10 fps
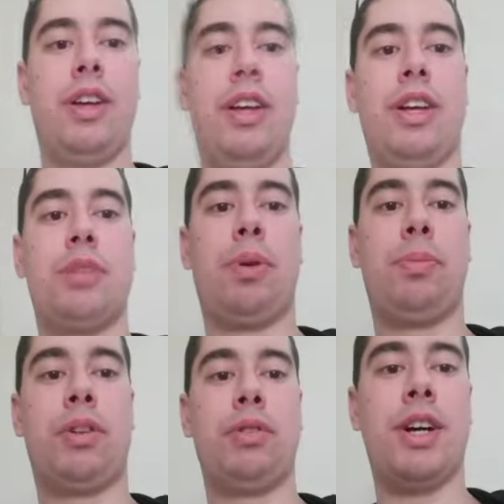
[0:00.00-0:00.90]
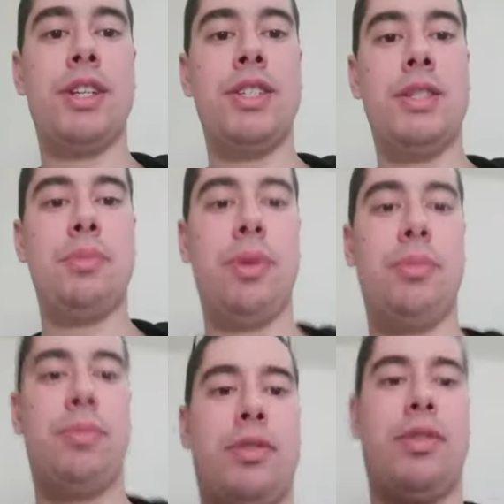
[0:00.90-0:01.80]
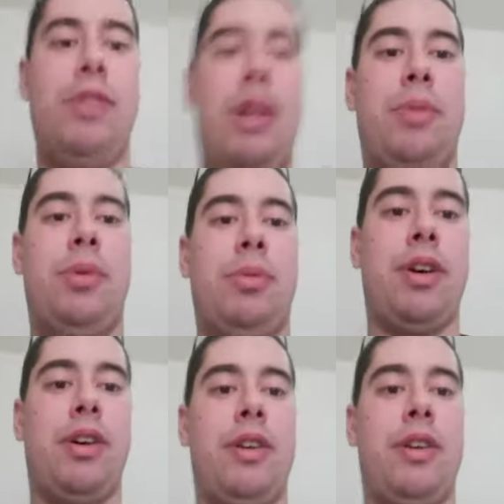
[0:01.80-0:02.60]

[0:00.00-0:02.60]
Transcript: Et là, je parle pas que de racisme parce qu'évidemment, bah,